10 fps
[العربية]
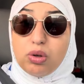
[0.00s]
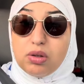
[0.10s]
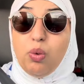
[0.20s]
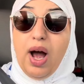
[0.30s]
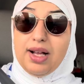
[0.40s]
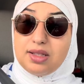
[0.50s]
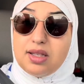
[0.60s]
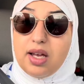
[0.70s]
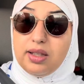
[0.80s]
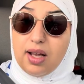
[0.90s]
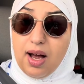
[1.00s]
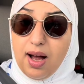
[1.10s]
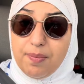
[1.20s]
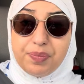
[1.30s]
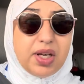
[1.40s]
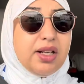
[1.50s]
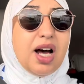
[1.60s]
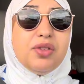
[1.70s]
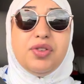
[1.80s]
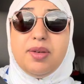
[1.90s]
وعاد زايدها
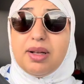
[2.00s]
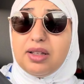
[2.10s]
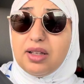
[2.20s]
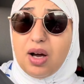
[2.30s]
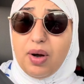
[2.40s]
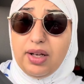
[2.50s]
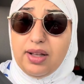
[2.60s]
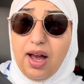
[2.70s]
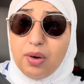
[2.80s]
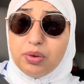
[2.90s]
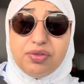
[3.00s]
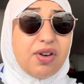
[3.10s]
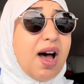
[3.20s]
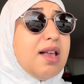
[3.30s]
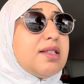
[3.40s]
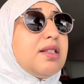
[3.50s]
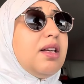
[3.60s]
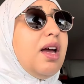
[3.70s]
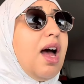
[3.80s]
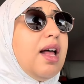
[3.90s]
كينهض في عباد الله واحد عاود
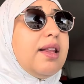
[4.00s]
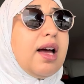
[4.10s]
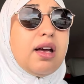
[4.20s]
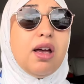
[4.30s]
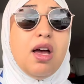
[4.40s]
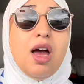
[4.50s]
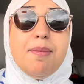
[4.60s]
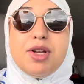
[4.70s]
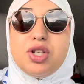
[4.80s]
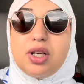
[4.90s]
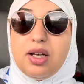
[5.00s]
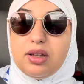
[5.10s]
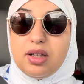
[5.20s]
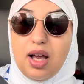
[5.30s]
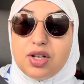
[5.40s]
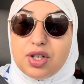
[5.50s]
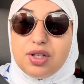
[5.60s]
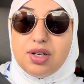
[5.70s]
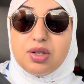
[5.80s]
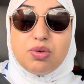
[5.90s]
فقاصني هذاك ماشي كيعطي الحاجه
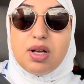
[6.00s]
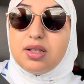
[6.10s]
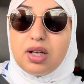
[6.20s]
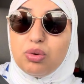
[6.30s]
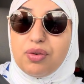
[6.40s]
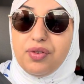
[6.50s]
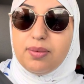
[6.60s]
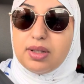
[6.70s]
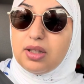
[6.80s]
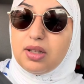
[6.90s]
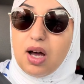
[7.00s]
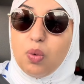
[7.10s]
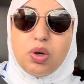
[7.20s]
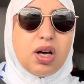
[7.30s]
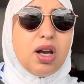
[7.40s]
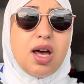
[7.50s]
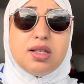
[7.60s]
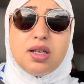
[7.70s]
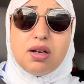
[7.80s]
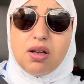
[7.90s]
للناس وجالس كيدور في عباد الله
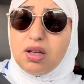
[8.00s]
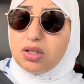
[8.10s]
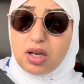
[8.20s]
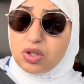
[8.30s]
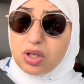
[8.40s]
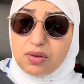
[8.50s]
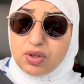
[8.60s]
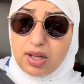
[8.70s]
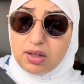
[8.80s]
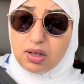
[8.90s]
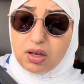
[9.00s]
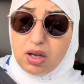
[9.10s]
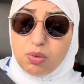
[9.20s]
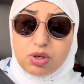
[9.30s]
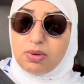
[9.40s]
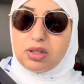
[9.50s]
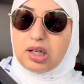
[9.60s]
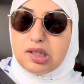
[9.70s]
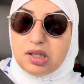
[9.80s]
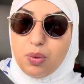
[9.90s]
والغنازر شاشريف الشريف عندك بالك الله
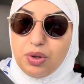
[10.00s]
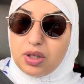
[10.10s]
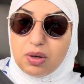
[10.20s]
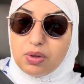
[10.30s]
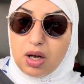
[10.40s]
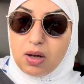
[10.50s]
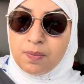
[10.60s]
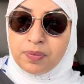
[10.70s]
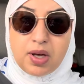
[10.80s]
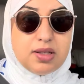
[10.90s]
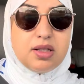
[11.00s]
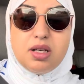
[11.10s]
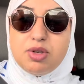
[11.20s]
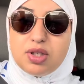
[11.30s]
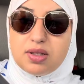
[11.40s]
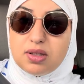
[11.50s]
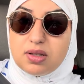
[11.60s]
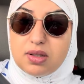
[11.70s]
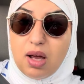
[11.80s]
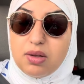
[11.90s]
كيسعاو عليك ولا انت اللي ماشي
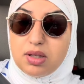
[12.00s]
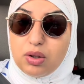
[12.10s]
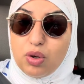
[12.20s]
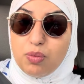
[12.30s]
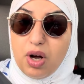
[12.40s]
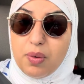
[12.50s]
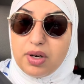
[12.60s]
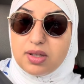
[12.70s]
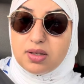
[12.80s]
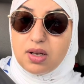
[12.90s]
تعطيهم معاونات